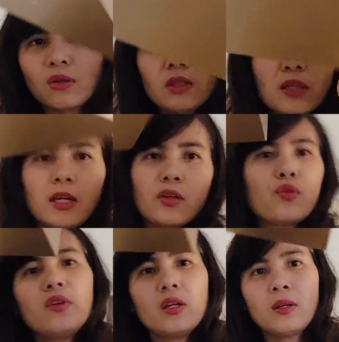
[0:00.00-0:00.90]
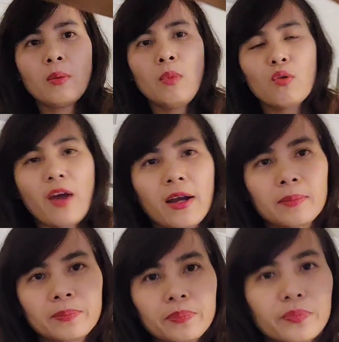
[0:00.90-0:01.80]
nó như thế này này quý vị nó màu vàng
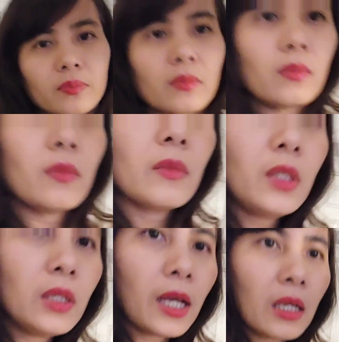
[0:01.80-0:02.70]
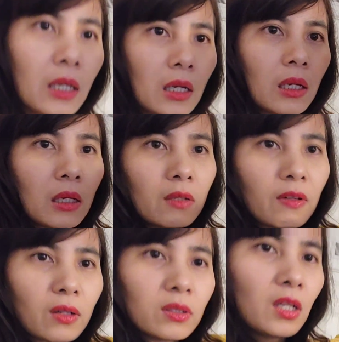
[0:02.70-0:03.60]
như này
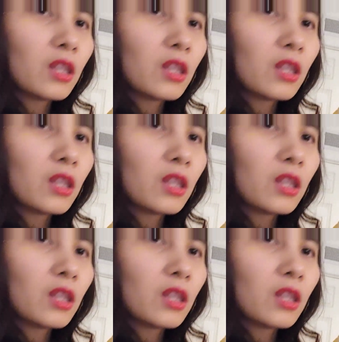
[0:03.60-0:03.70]
và nó rất là